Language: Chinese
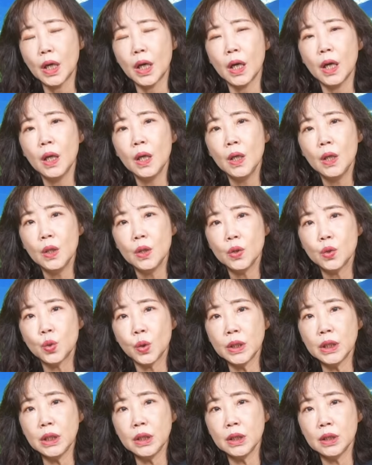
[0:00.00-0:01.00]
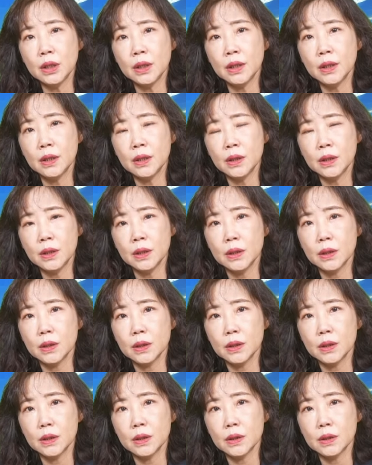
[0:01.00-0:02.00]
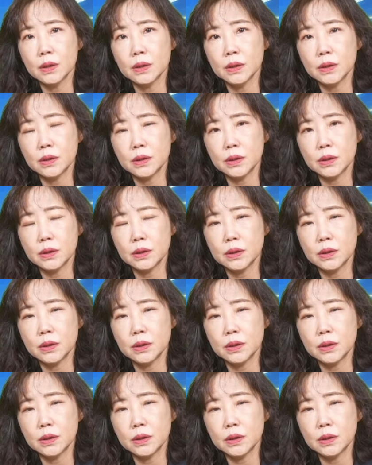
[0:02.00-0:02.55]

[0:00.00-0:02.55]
哈，所以呢，呃，